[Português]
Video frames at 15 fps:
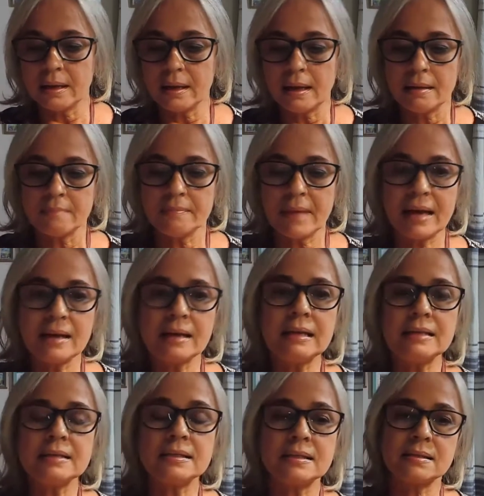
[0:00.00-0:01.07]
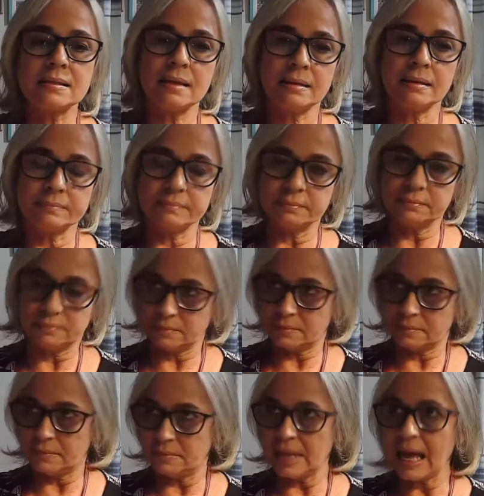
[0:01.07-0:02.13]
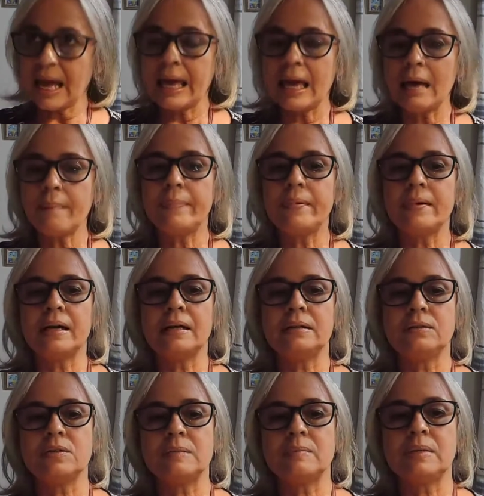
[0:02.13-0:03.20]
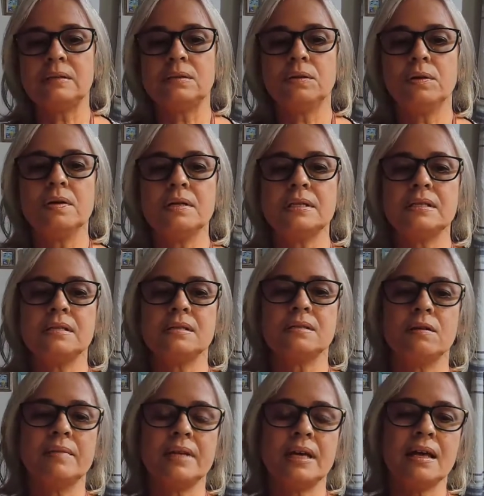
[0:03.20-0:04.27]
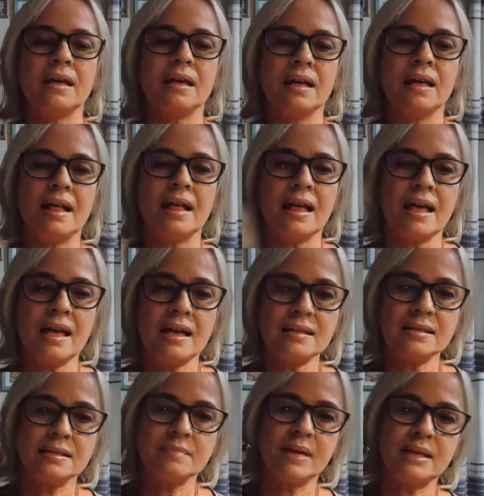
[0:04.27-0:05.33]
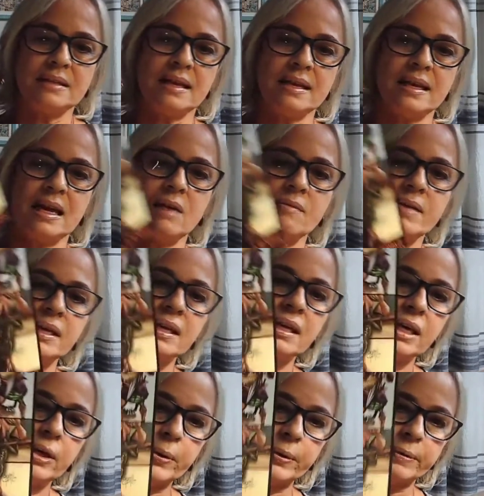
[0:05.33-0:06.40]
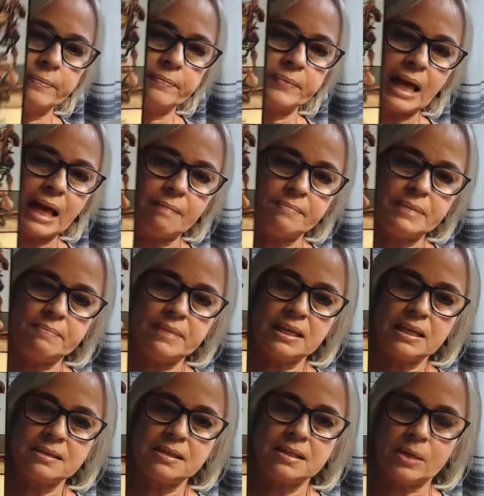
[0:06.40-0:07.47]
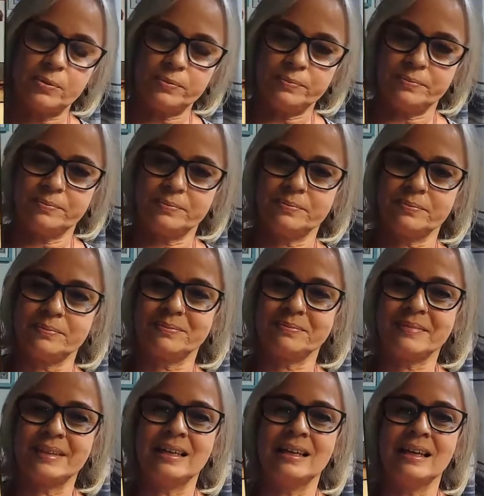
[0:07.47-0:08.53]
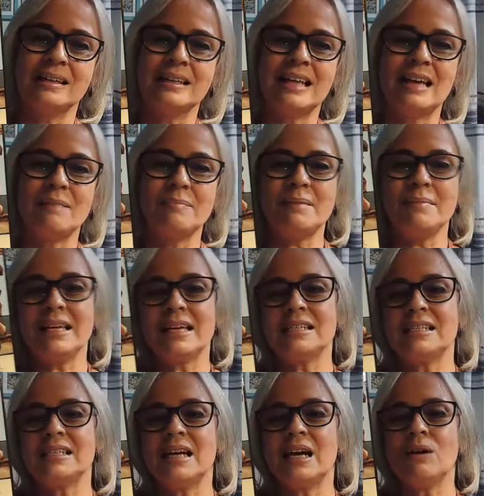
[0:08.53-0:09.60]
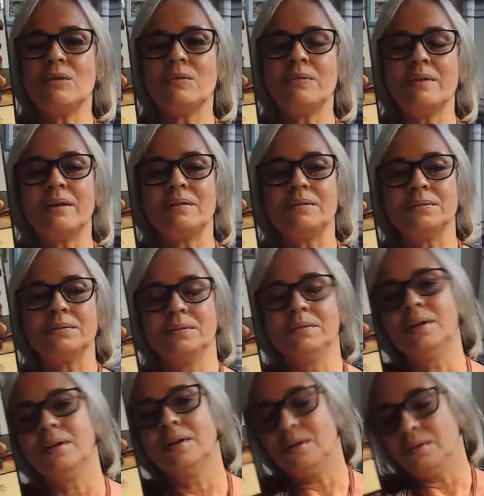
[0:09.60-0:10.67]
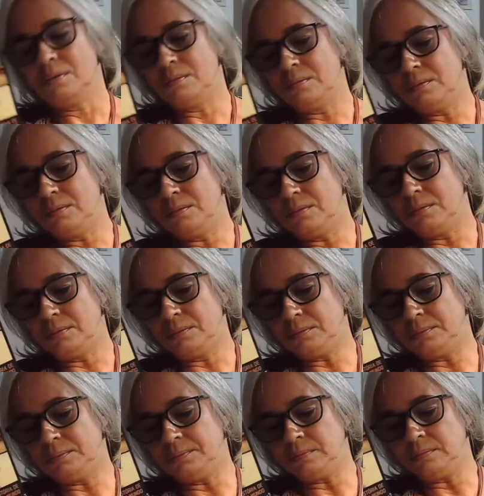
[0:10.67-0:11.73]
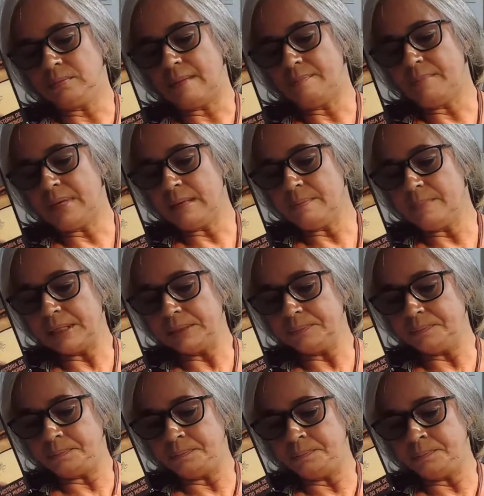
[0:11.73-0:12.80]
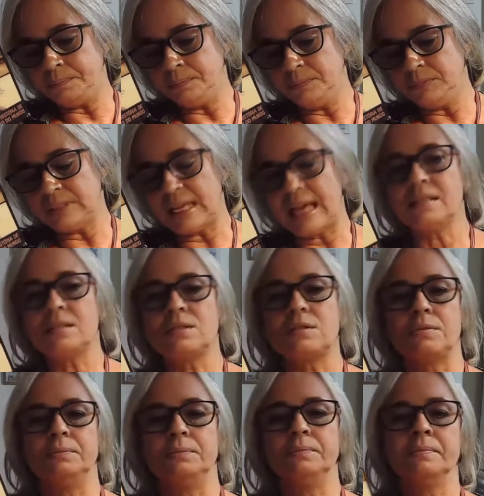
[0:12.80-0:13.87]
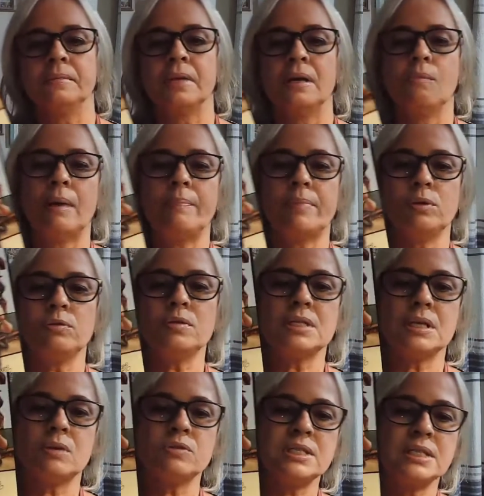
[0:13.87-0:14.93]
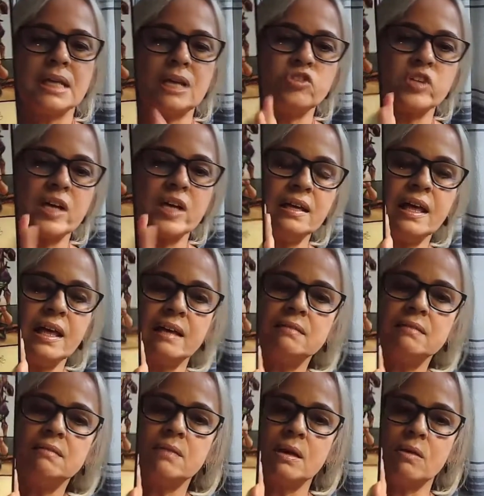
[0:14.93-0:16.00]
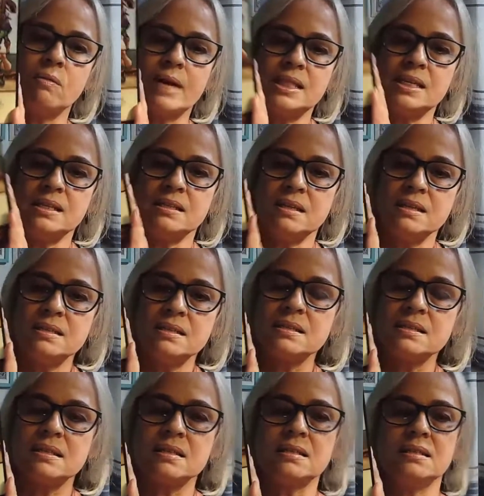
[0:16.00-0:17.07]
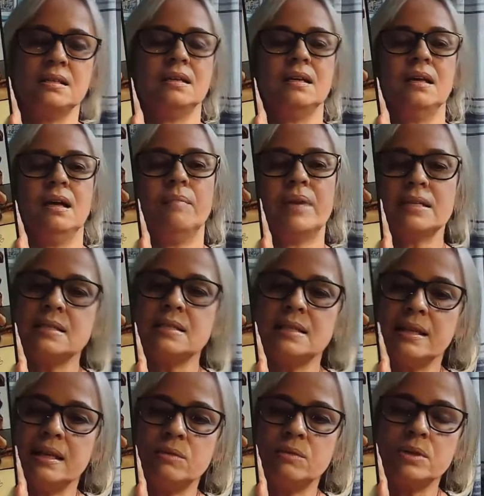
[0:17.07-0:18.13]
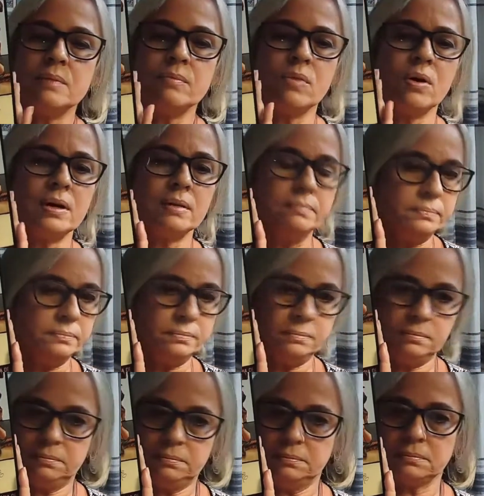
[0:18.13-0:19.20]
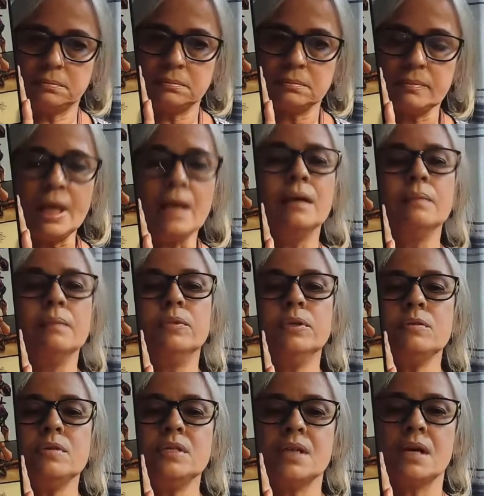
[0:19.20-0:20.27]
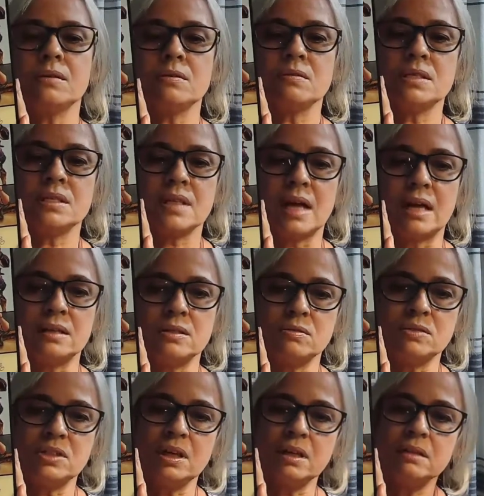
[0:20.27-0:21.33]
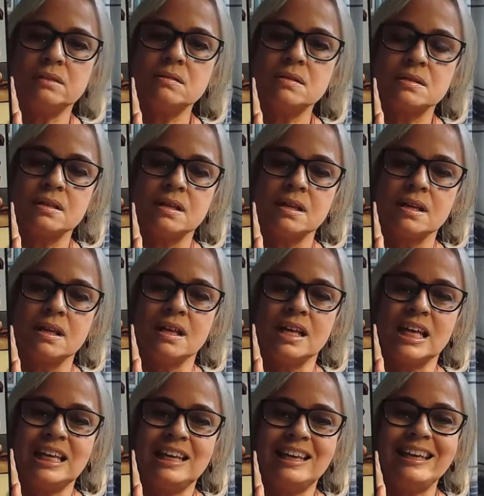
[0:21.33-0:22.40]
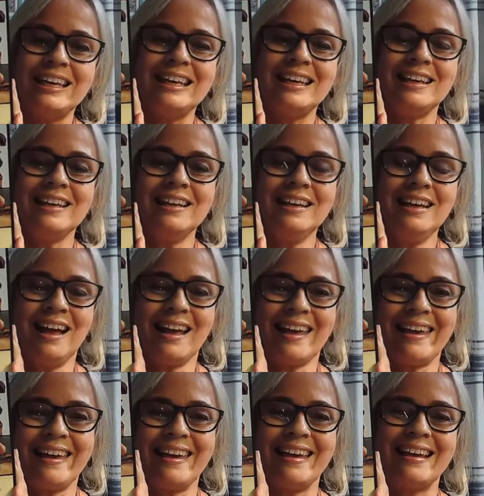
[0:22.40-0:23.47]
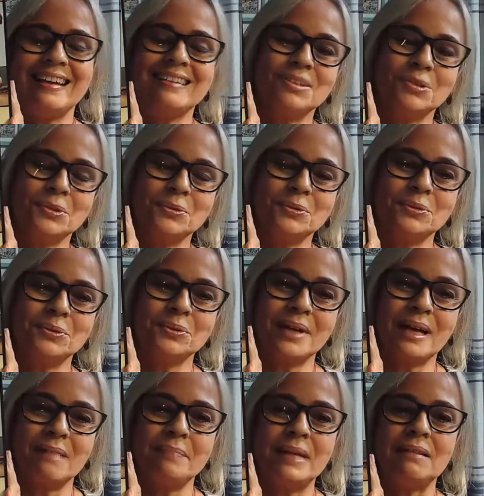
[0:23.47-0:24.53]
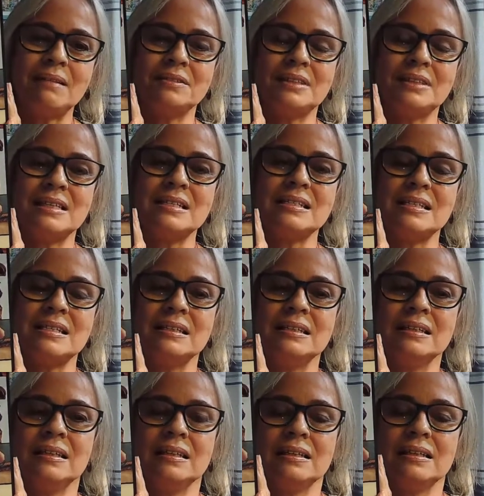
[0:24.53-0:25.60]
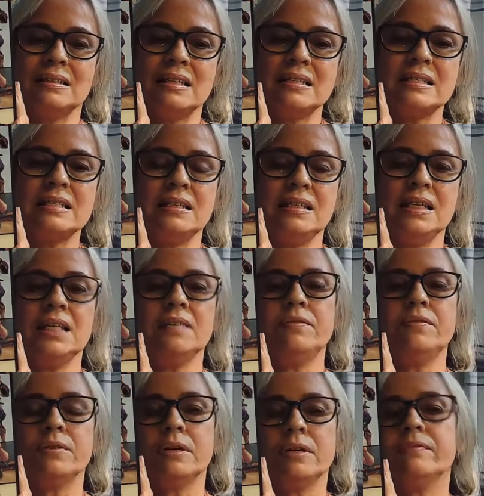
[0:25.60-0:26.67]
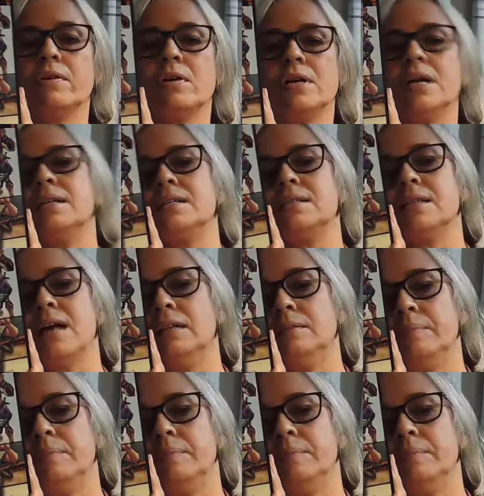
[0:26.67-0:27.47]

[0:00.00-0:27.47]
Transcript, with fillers: mas na época, em 2012, sobre esse material aqui, ó, a bibliação. Né, a bibliação é um, um, uma bíblia, um texto, uma produção de Sérgio Cariello, que é um quadrinista brasileiro que mora há muitos anos nos Estados Unidos, e é, o capítulo desse, desse livro, que foi organizado pelo